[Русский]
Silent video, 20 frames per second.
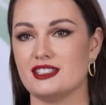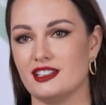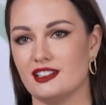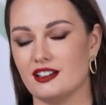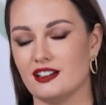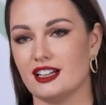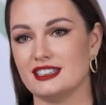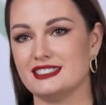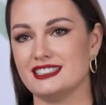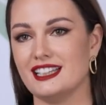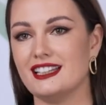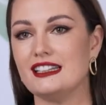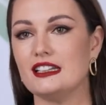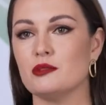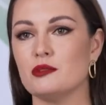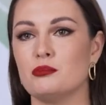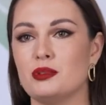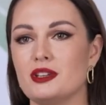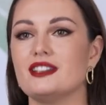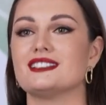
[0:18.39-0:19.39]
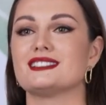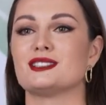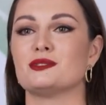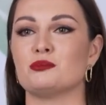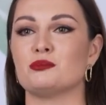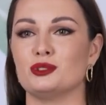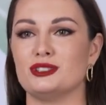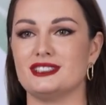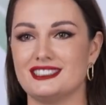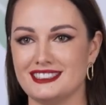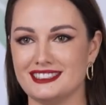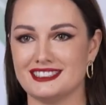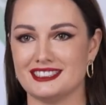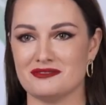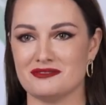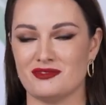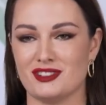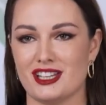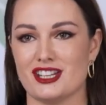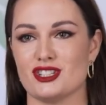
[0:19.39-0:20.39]
сильно хотели перезапустить
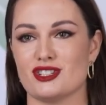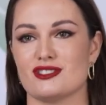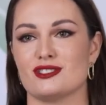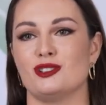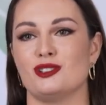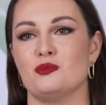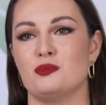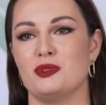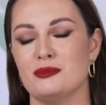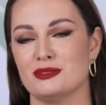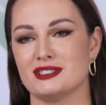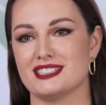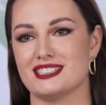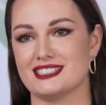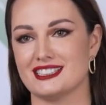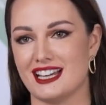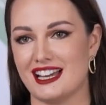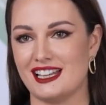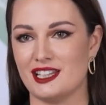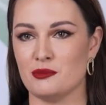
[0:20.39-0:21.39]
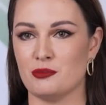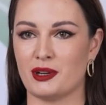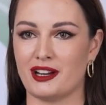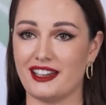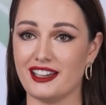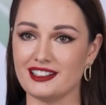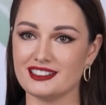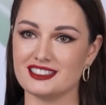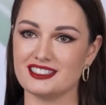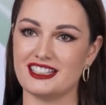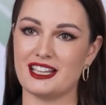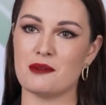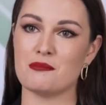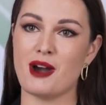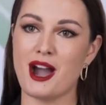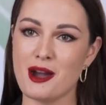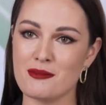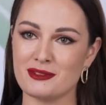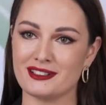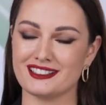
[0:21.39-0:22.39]
наш любимый социальный проект «Я
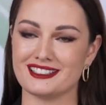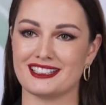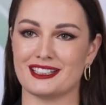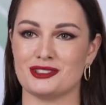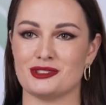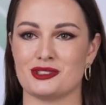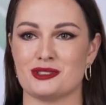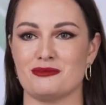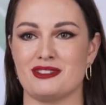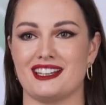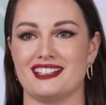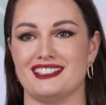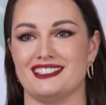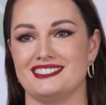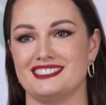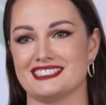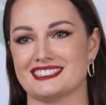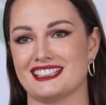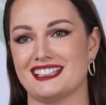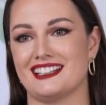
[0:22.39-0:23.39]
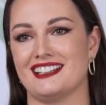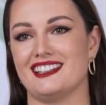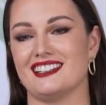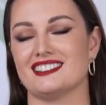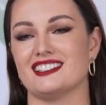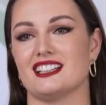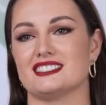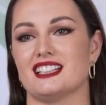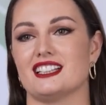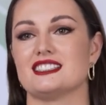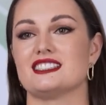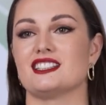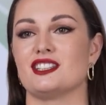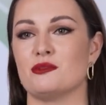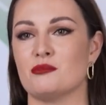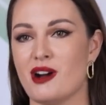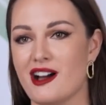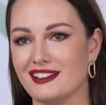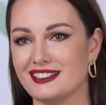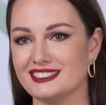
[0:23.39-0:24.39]
мама», которым я несколько лет назад
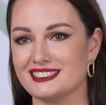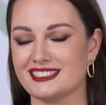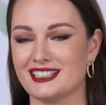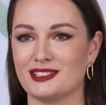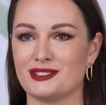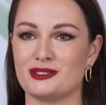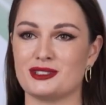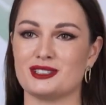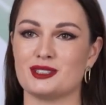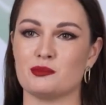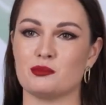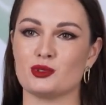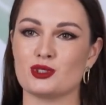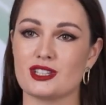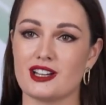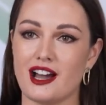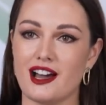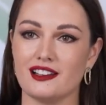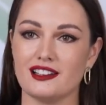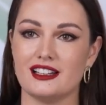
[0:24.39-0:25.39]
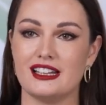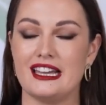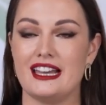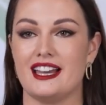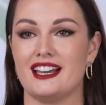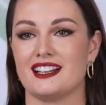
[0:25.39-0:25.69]
занималась, который запускала,